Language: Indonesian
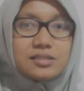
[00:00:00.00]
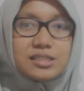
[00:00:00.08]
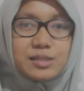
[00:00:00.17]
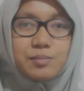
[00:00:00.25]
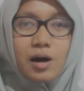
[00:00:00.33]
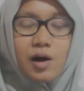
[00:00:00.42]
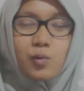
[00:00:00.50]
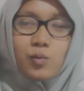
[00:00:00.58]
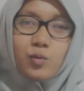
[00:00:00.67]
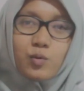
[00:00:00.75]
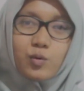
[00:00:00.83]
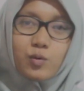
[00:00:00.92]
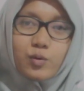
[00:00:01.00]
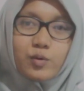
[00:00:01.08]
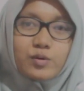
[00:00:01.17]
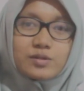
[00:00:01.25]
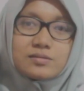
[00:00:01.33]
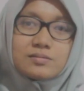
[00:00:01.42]
Jadi mau
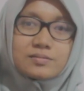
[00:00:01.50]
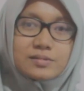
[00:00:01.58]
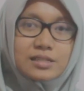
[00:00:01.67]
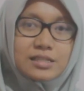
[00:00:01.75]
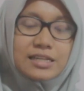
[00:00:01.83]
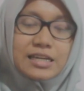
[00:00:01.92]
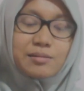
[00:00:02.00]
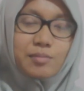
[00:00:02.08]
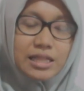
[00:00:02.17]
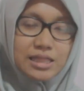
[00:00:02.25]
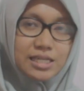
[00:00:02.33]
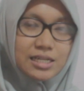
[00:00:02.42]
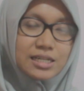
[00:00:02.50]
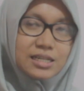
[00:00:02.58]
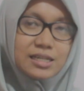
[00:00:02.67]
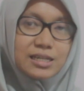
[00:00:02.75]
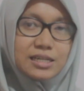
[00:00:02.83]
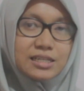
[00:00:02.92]
nikmatin
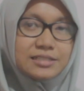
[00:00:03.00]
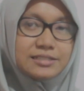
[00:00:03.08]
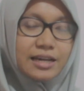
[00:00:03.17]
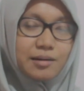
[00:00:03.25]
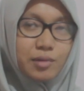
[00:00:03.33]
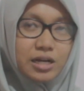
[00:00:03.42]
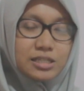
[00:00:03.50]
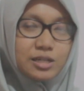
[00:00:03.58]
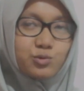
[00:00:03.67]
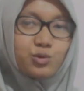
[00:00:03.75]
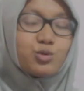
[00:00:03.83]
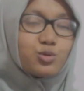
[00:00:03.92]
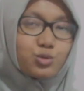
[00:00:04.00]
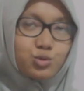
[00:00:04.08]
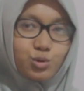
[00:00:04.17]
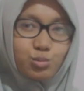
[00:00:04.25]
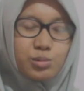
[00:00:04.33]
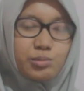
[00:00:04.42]
di Jermannya dulu
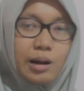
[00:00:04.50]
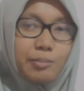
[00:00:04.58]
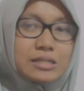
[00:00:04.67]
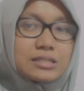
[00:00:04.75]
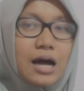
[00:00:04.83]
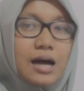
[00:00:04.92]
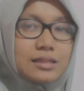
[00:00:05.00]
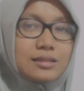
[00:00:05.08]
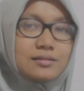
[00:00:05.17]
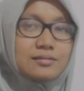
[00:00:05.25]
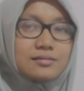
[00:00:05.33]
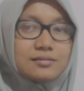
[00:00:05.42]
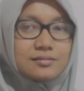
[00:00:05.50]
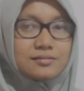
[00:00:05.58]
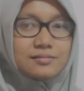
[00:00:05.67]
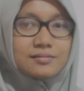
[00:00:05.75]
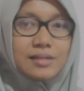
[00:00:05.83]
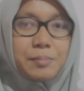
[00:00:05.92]
untuk beberapa saat
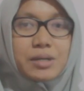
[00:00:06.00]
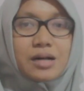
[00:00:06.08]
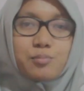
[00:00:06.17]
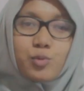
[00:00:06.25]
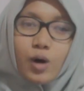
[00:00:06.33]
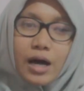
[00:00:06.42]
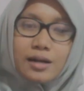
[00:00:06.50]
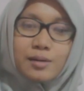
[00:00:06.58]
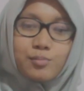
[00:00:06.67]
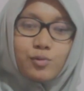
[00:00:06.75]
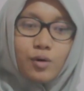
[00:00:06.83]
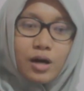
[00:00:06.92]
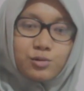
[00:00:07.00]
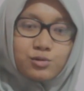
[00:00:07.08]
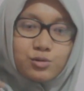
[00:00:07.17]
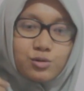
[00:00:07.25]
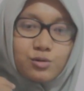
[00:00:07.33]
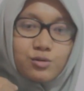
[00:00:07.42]
tapi bukan bukan
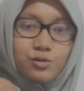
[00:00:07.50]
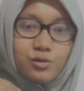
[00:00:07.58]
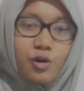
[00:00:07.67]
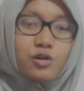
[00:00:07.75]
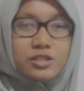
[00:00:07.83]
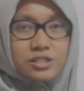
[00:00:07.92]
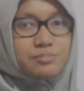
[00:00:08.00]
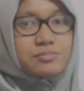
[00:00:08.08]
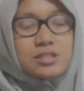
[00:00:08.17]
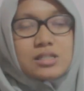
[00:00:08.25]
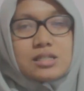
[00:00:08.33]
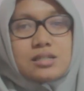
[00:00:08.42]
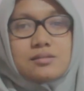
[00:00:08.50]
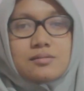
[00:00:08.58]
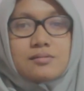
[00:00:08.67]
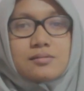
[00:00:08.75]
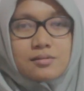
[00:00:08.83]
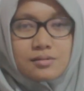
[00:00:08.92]
untuk long term sih
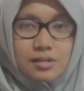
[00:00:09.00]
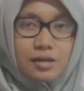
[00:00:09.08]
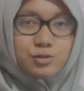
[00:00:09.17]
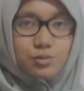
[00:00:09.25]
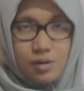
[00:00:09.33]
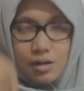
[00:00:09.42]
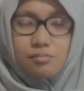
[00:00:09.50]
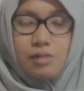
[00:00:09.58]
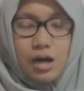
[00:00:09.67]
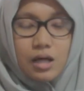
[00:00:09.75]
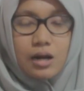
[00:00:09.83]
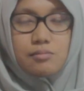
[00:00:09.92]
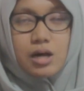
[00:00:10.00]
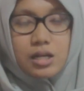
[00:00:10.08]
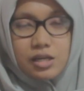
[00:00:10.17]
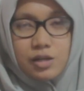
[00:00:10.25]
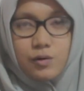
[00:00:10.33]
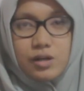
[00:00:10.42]
ntar juga bakalan
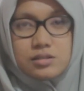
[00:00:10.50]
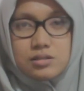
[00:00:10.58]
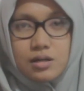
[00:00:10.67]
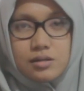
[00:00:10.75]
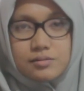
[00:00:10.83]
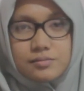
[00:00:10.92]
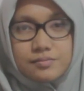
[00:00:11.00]
balik Indonesia